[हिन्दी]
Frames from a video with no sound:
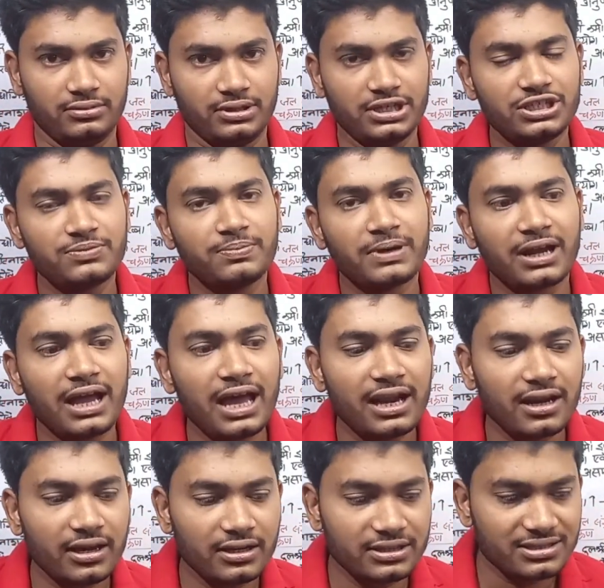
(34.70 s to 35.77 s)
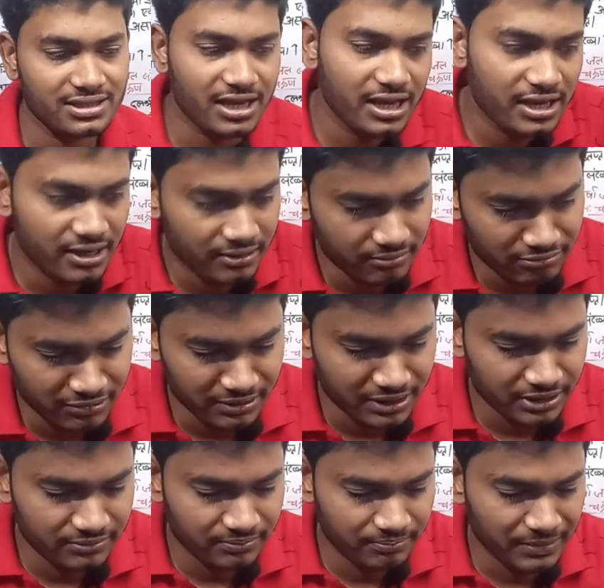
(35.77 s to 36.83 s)
किस प्रकार इसके
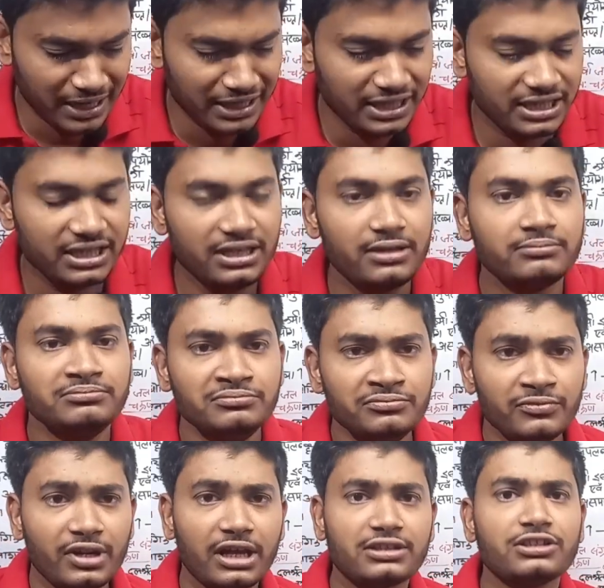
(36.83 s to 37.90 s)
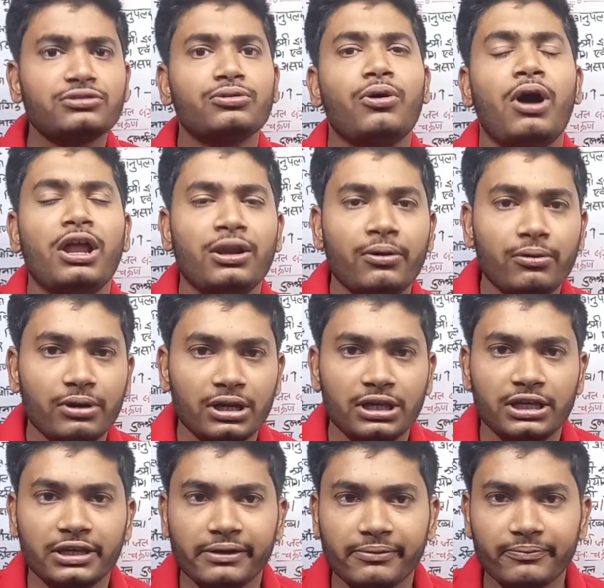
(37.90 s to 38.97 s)
मतलब पानी की अति दोहन हो
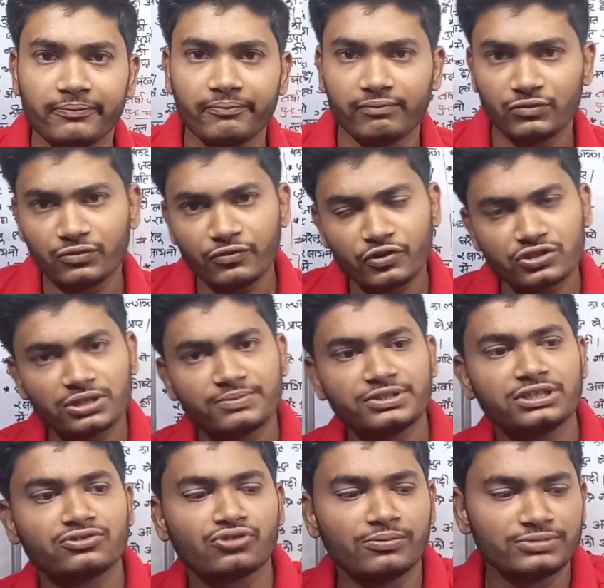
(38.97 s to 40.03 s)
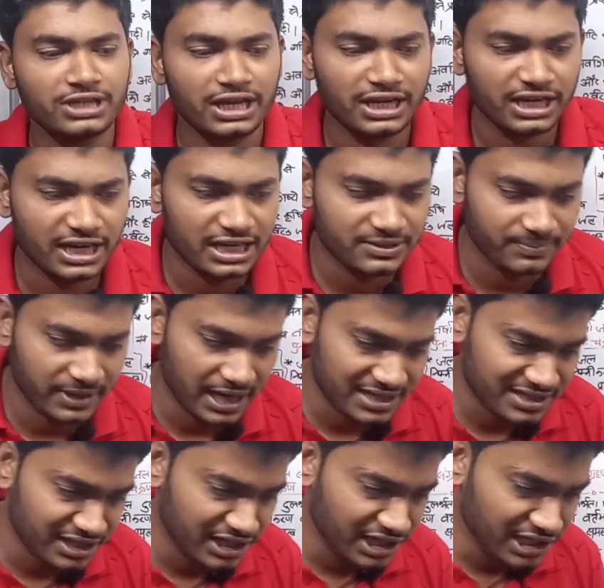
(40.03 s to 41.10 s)
रही है वो सब चीज़ को हम जानने का आज
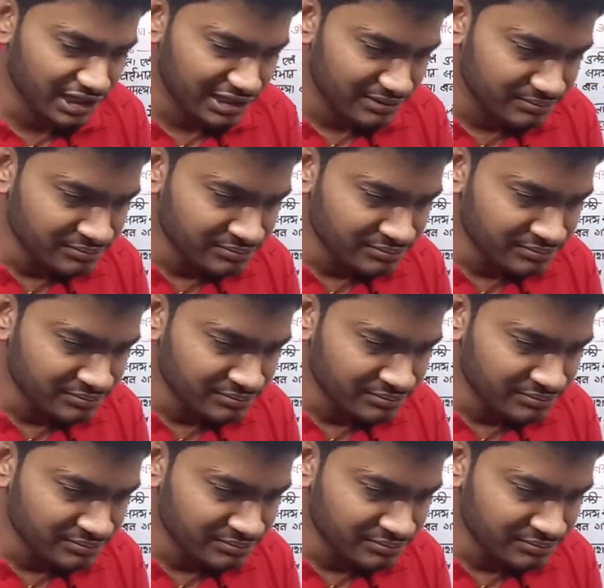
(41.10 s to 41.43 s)
प्रयास करेंगे